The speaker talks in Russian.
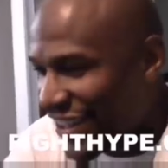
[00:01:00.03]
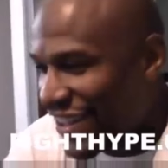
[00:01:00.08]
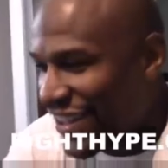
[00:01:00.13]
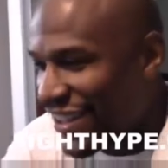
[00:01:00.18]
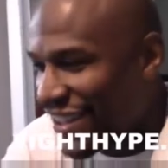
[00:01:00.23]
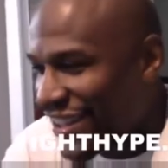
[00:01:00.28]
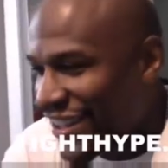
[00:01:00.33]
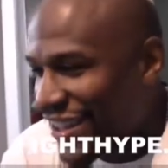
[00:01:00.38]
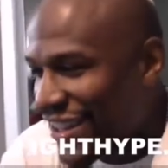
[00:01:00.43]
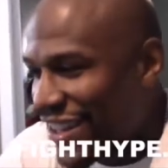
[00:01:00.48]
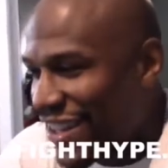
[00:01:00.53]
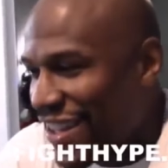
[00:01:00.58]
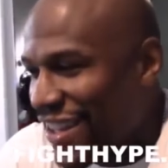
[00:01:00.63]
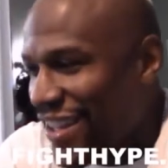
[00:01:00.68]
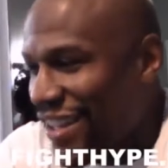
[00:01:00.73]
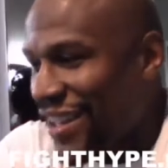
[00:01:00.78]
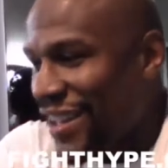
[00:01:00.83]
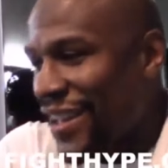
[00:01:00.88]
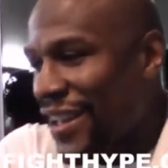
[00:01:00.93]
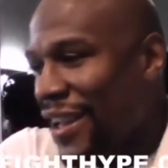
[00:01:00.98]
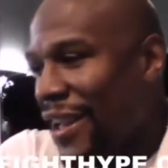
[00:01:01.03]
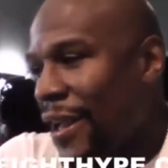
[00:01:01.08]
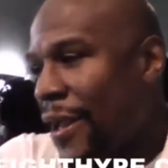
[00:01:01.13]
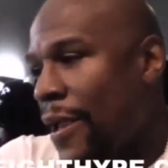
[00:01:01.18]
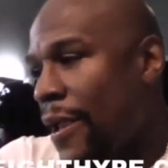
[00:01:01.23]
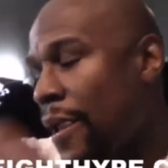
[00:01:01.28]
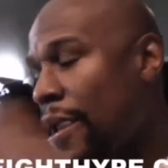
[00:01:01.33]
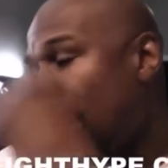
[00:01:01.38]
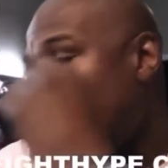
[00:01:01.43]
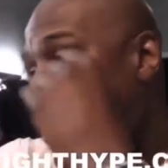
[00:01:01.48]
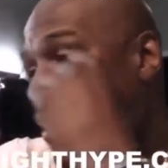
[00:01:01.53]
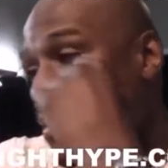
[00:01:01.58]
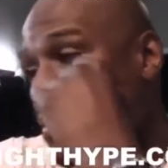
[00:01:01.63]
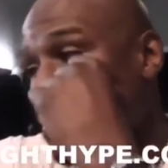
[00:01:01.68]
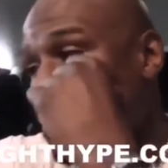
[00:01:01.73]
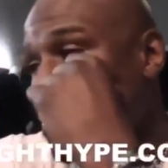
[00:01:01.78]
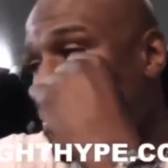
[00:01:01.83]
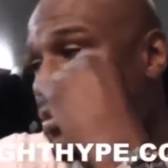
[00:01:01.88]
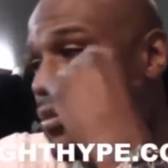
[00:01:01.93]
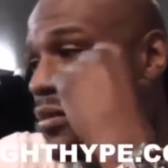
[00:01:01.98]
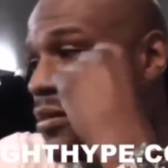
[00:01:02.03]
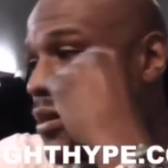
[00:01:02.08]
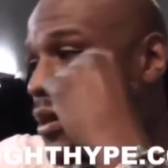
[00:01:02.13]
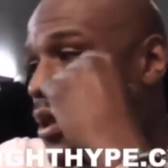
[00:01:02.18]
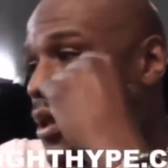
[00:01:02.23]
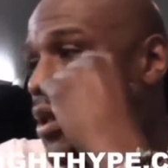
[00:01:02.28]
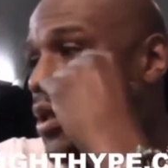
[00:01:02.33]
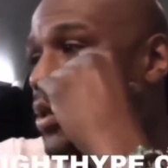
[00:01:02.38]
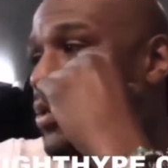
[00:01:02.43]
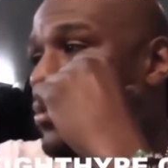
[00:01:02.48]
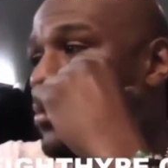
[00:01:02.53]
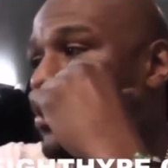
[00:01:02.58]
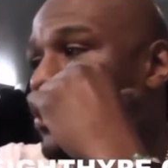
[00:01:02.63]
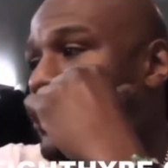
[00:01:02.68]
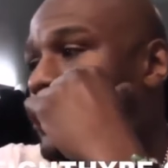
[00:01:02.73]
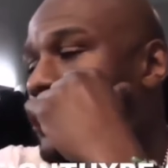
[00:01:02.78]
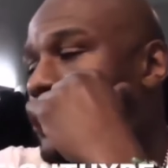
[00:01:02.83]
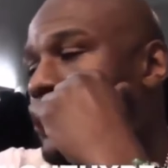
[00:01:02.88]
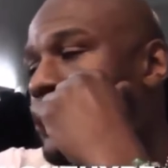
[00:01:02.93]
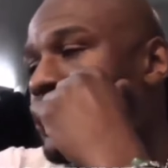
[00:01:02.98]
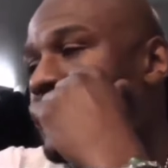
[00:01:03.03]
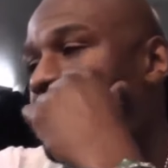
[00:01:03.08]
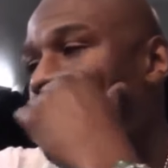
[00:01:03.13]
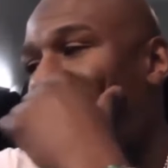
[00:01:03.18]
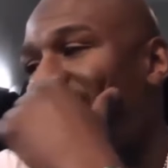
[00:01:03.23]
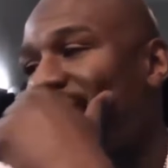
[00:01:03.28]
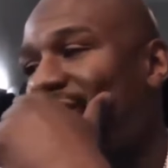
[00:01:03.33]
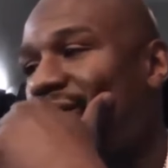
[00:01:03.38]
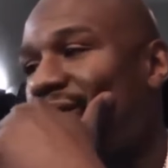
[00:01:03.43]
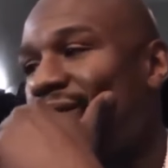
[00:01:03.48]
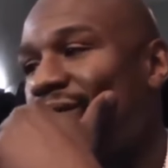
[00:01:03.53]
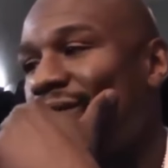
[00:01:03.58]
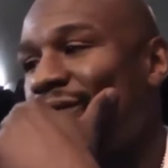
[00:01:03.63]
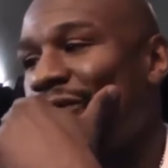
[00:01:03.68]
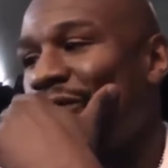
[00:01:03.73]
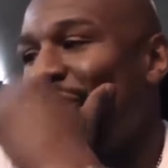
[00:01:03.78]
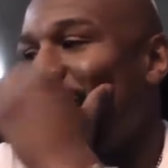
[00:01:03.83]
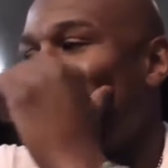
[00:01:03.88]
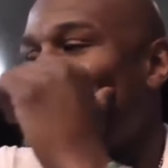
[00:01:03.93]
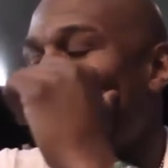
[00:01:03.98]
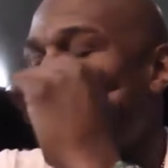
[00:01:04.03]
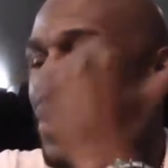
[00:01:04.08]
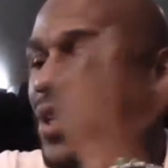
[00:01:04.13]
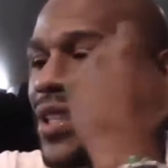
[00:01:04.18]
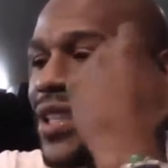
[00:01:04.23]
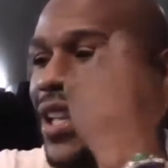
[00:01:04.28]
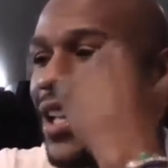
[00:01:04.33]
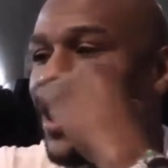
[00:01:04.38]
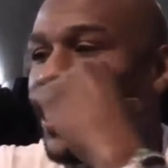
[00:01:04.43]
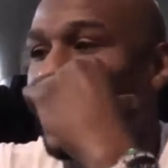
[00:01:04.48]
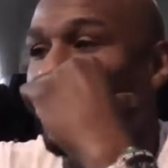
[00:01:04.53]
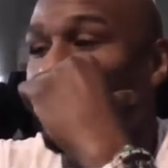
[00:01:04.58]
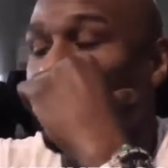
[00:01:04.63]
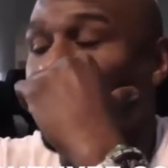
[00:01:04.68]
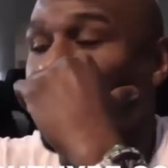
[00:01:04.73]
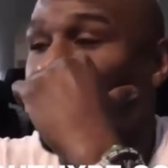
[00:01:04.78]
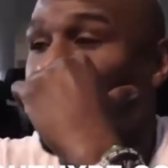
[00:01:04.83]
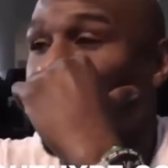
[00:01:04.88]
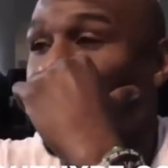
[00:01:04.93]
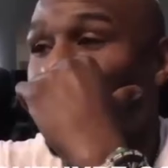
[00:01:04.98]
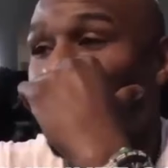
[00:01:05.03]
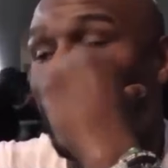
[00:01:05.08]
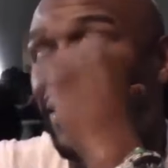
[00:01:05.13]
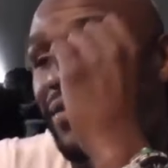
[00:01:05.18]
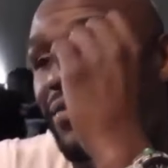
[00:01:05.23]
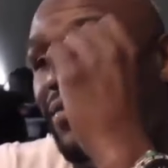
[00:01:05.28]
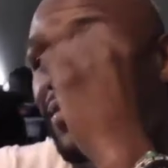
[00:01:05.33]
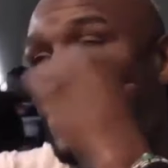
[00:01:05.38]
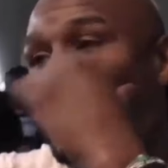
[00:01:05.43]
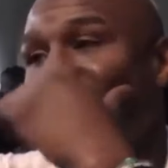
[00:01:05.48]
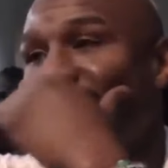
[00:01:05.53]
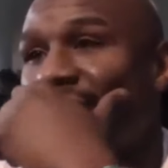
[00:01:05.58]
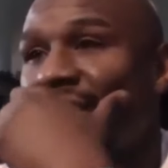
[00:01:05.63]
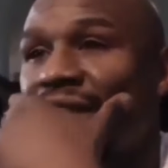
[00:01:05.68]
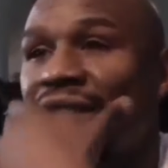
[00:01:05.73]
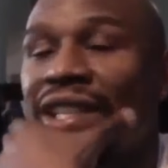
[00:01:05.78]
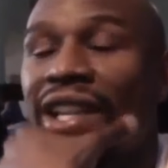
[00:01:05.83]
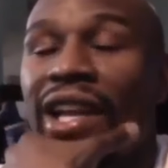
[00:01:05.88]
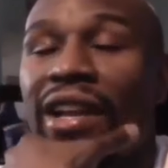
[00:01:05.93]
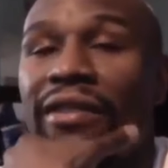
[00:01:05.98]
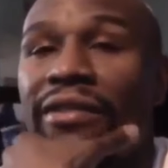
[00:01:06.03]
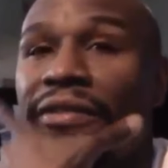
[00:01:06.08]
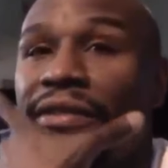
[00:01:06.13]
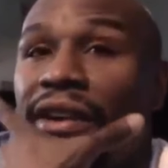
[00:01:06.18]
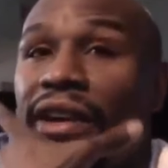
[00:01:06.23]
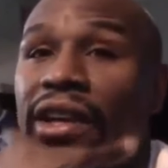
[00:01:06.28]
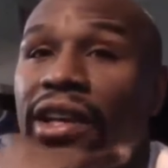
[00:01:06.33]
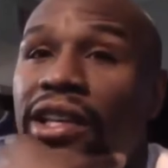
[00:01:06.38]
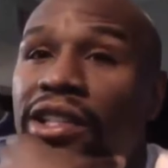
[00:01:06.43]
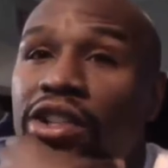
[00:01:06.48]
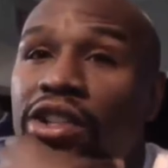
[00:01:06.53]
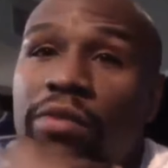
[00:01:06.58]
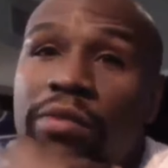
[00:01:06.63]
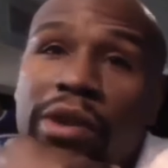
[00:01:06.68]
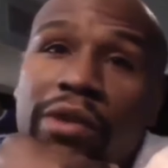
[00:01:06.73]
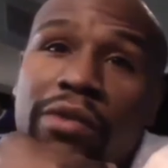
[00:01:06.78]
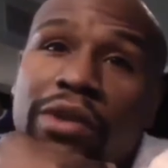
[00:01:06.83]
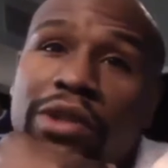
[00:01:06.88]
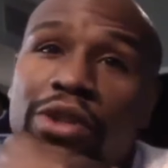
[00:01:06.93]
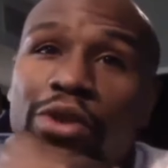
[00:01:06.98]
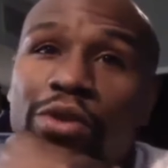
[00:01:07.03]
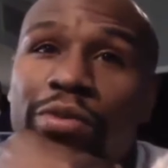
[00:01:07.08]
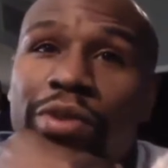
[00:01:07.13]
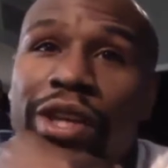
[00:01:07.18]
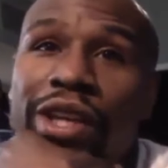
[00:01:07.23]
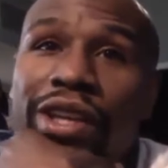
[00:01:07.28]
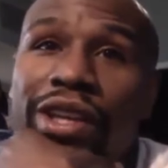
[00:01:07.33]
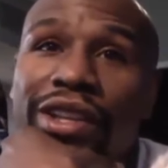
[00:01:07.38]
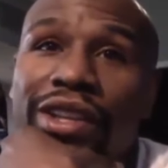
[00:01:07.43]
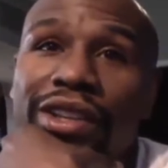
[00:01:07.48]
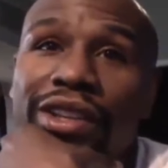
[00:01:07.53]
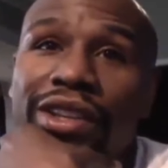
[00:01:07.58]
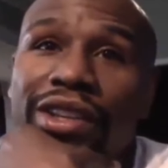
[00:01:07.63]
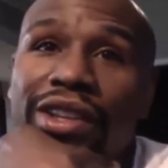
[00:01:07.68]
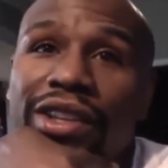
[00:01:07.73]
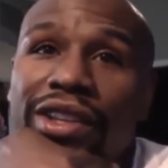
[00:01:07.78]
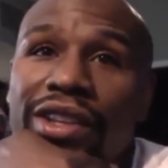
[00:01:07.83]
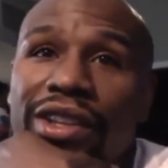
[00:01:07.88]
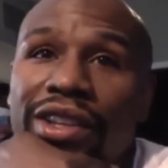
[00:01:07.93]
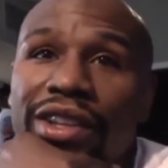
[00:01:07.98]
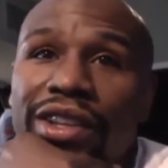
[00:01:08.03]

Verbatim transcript: всякое. Тебе приходится больше думать над словами или что? Но у меня к этому такое отношение. Такова жизнь, так что похрену. Чему быть, того не миновать.